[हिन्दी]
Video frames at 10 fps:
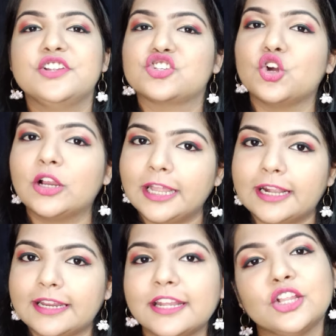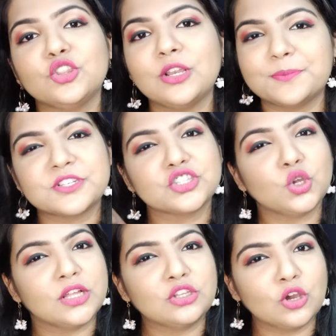फिर इसको क्लिक करेंगे तो
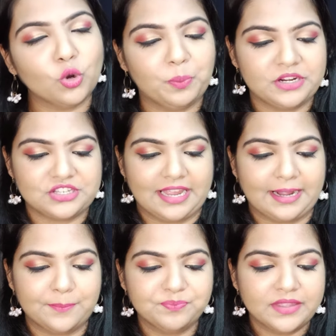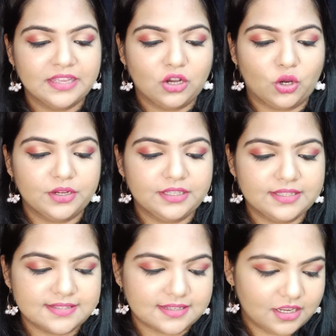लिपस्टिक थोड़ा थोड़ा ऊपर जाएगा और
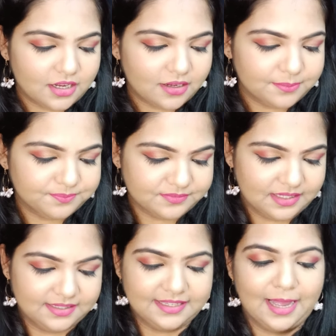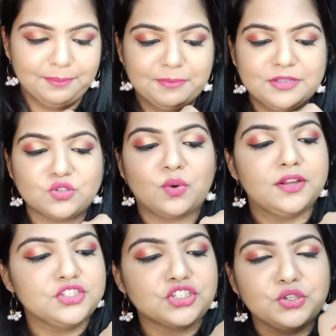इसका यहाँ पे मैं
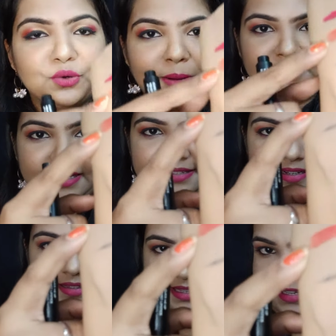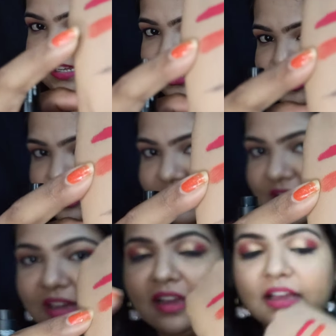स्वाच की हूँ आप देख सकते हैं ये नीचे
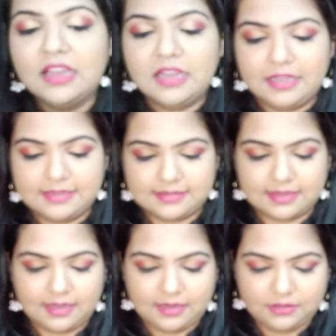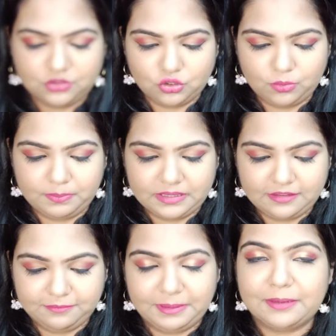वाला इसका जो
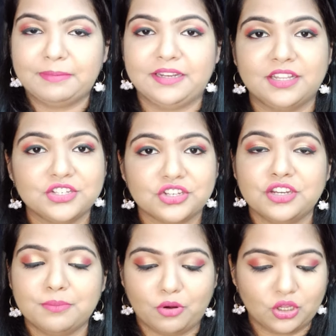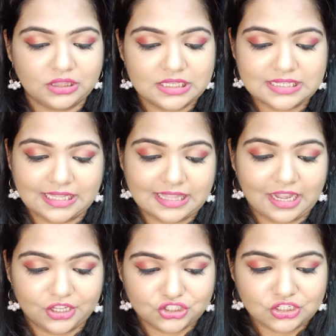मतलब पिगमेंटेशन है बहुत ही ज़्यादा
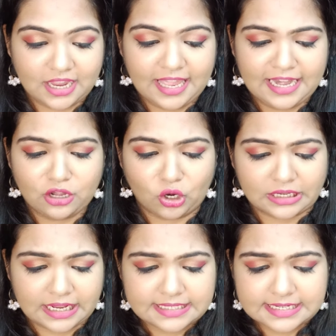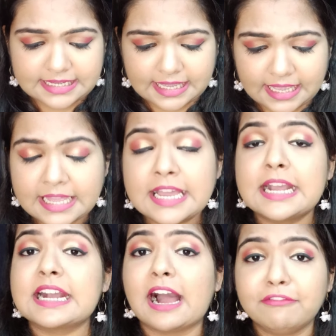अच्छा है लॉन्ग लास्टिंग है
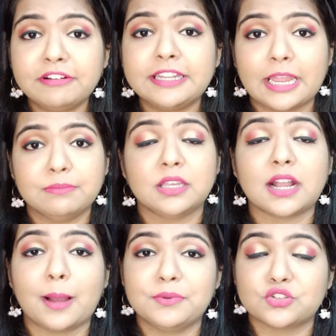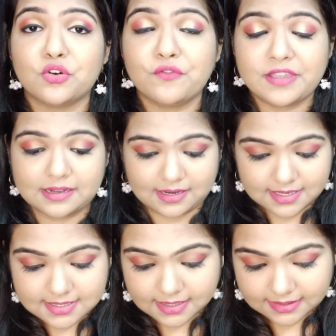काफ़ी टाइम तक आप इसको वेयर
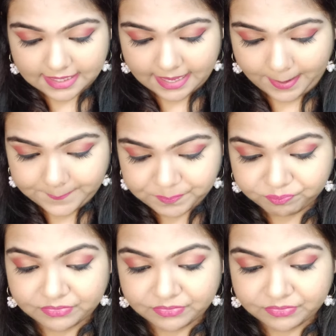कर सकते हैं